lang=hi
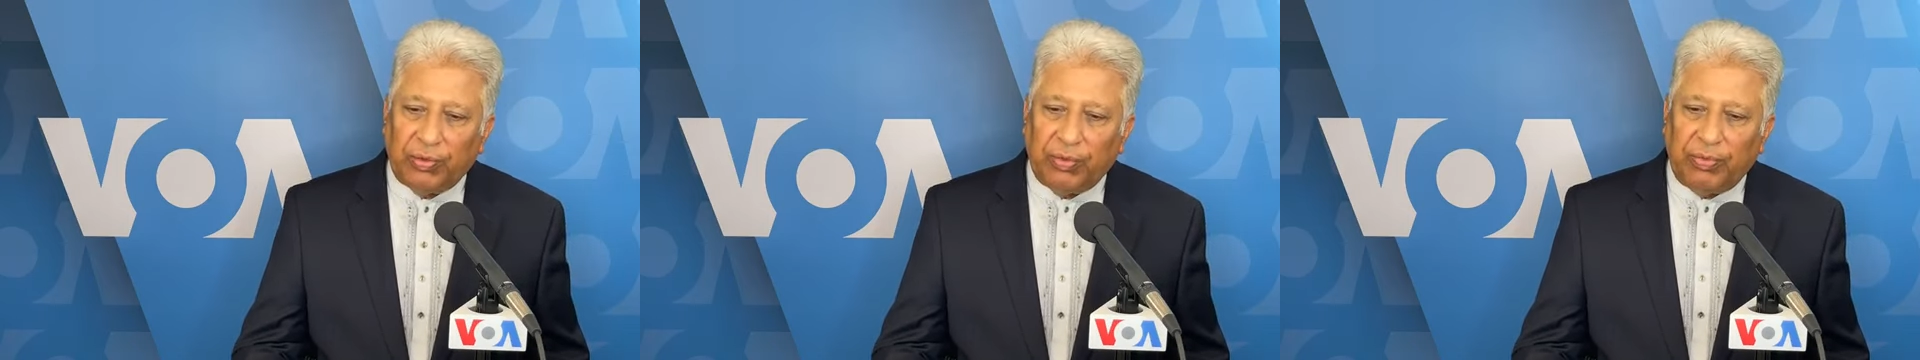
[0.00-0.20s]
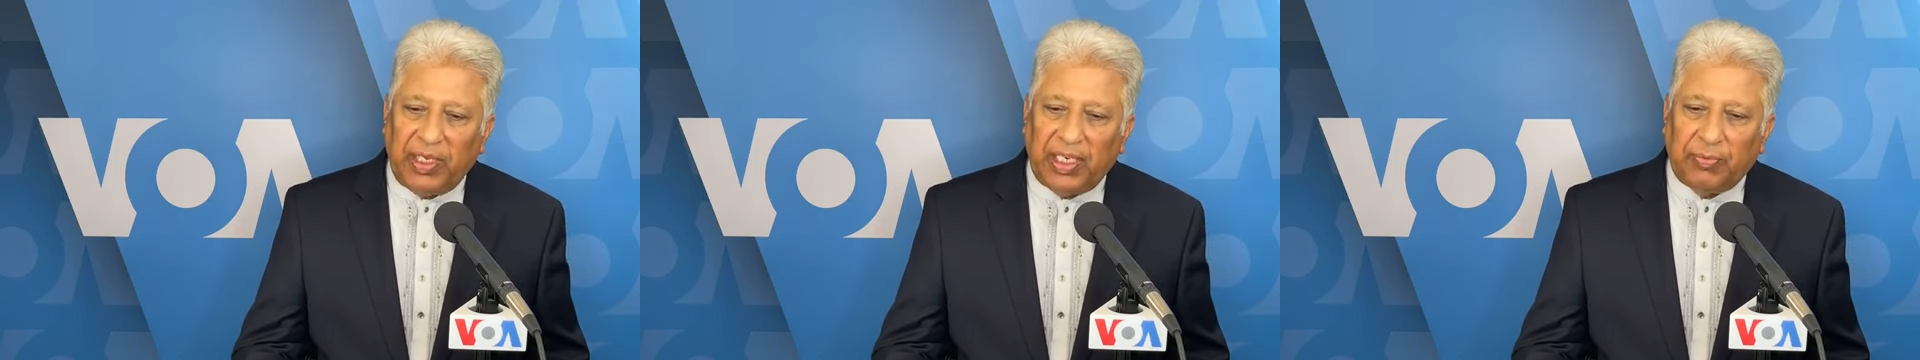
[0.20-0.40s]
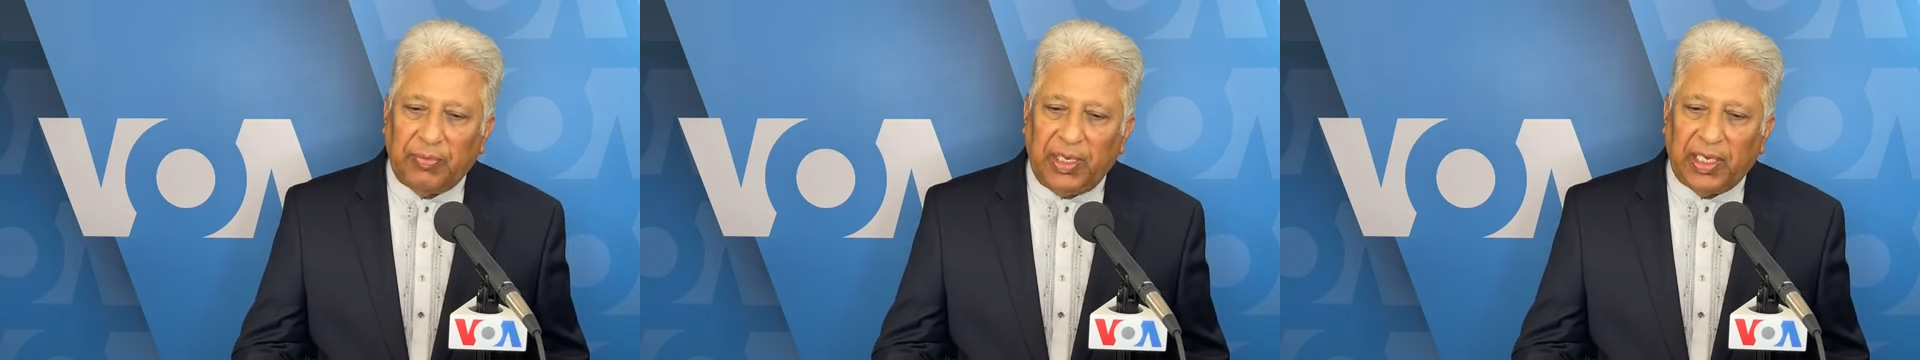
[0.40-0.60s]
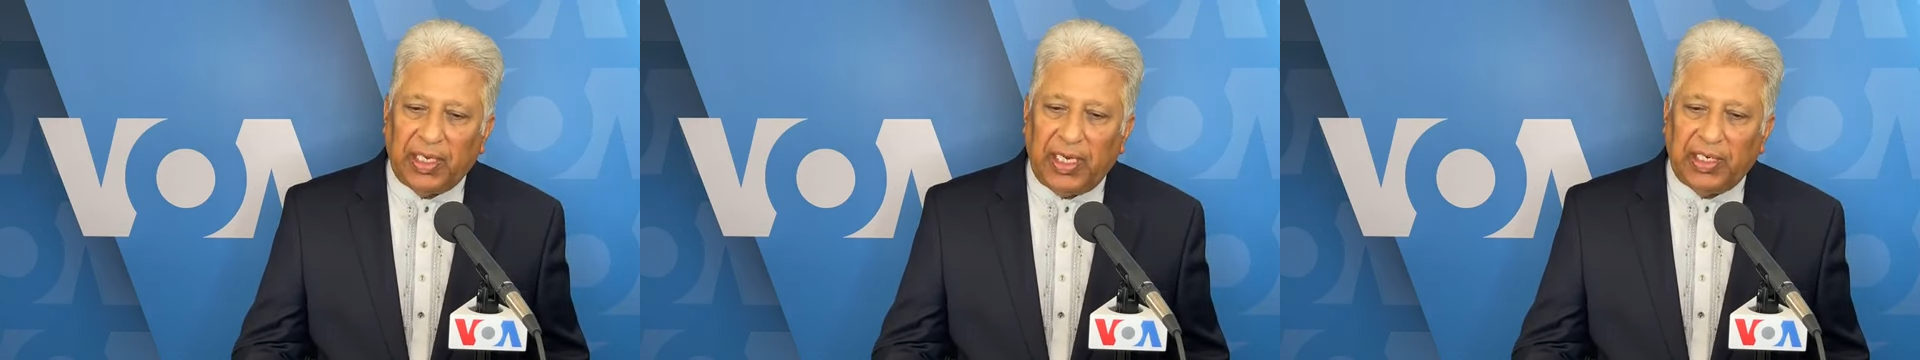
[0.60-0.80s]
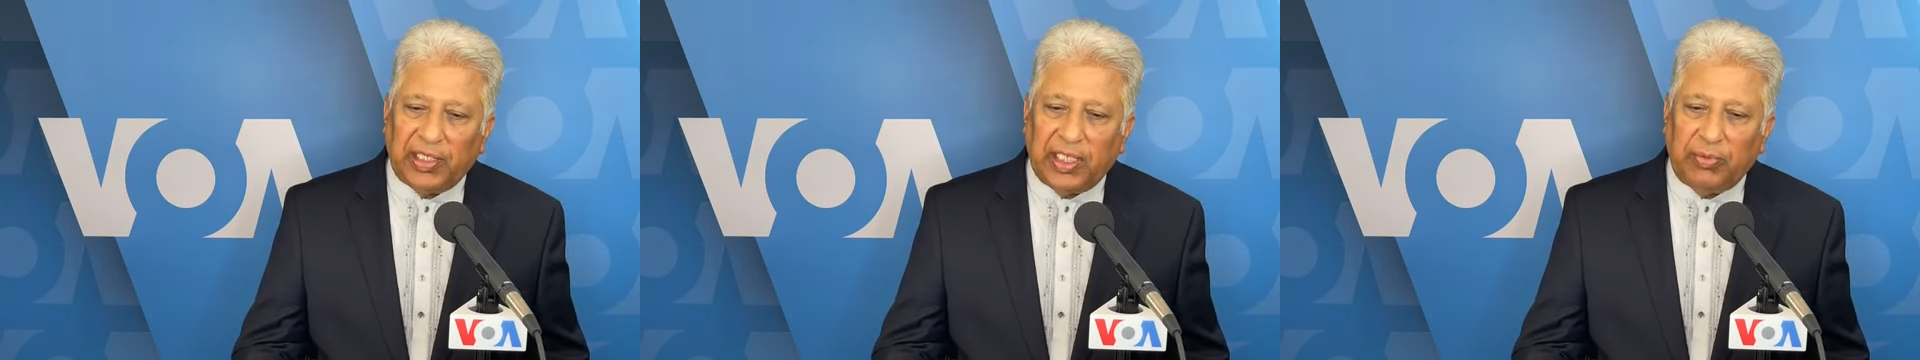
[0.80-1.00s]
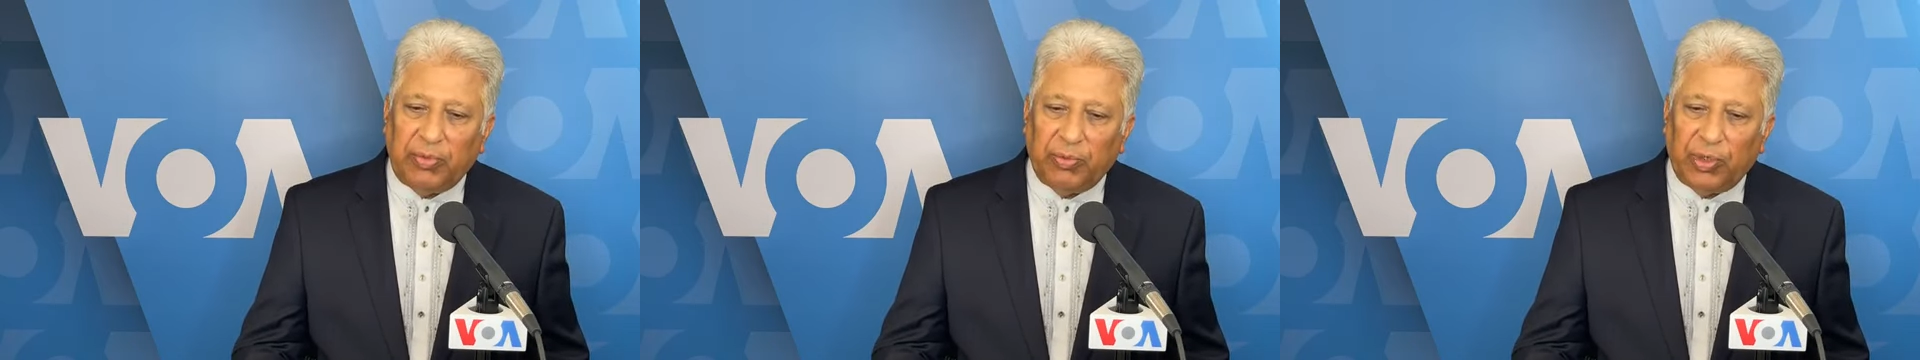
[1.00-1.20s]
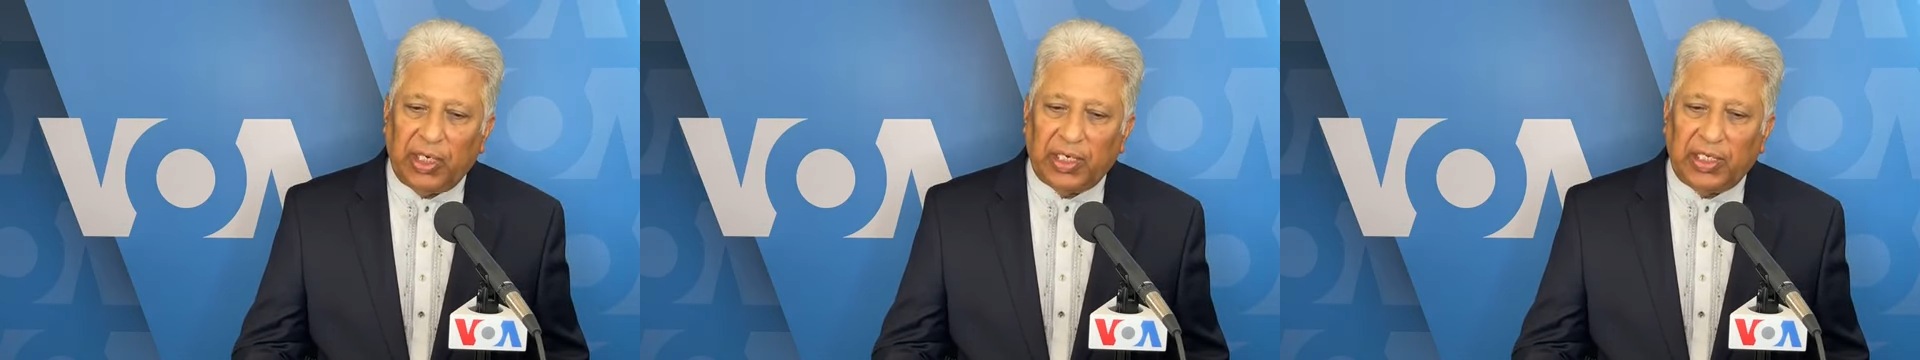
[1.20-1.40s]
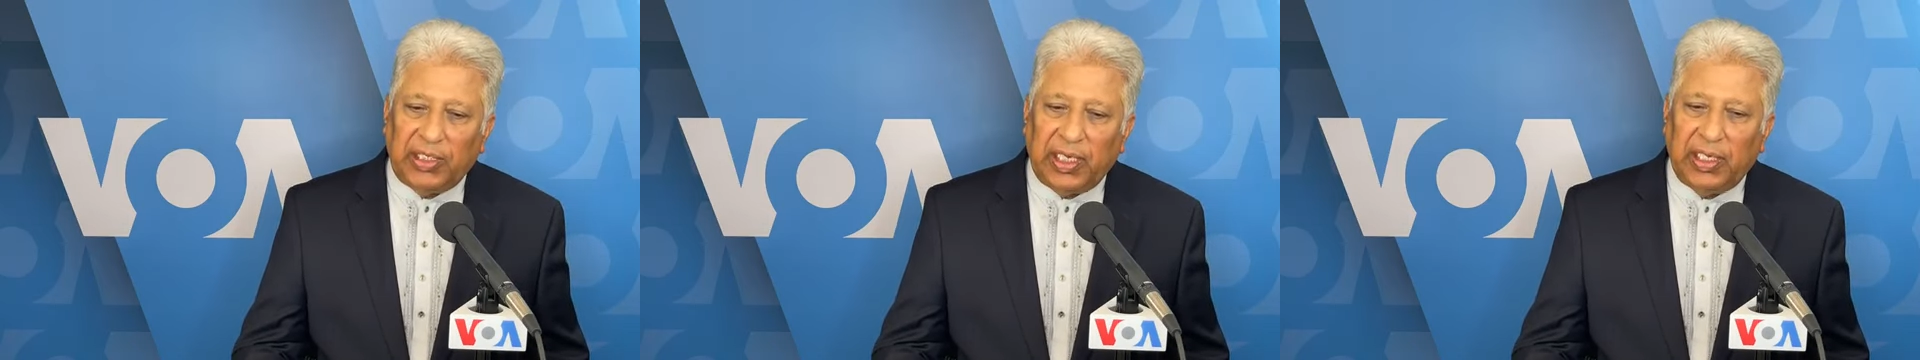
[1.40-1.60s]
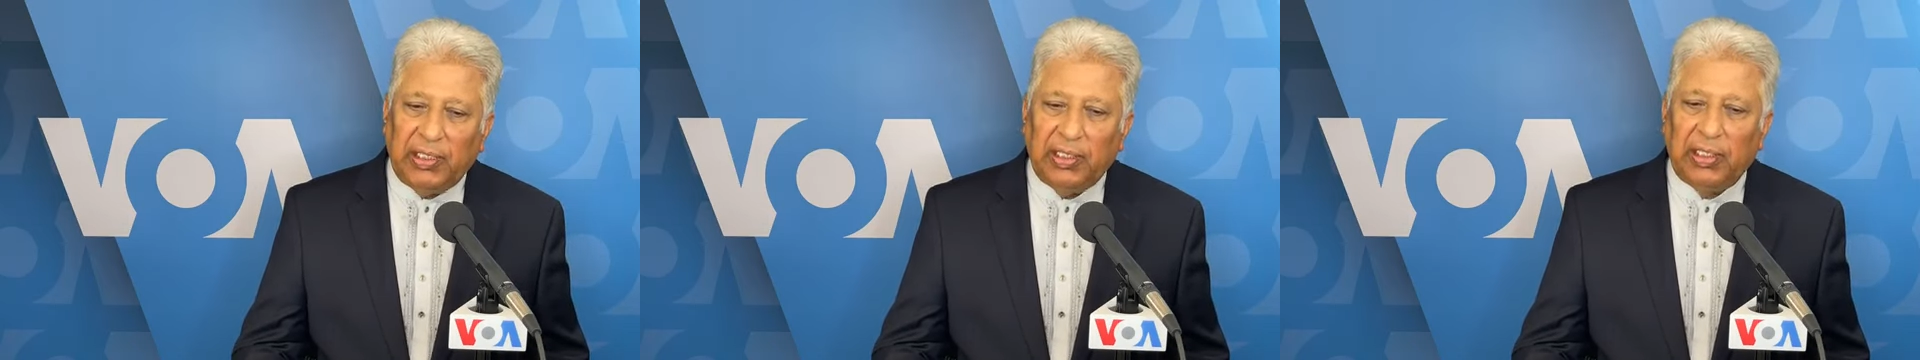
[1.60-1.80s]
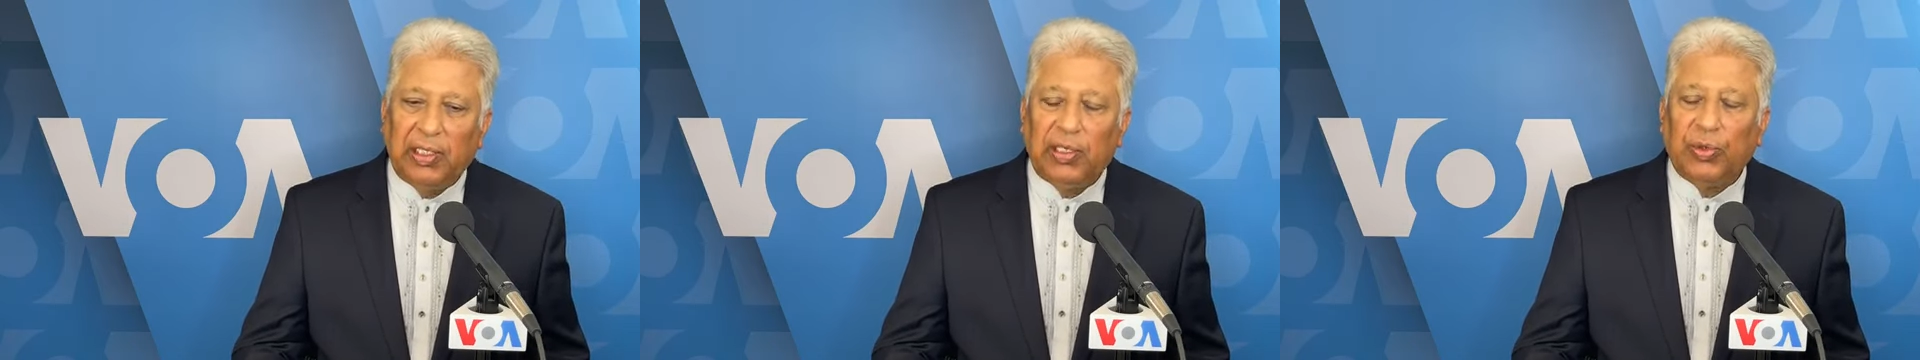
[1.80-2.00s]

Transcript: को महकमा खारजा में मुनदा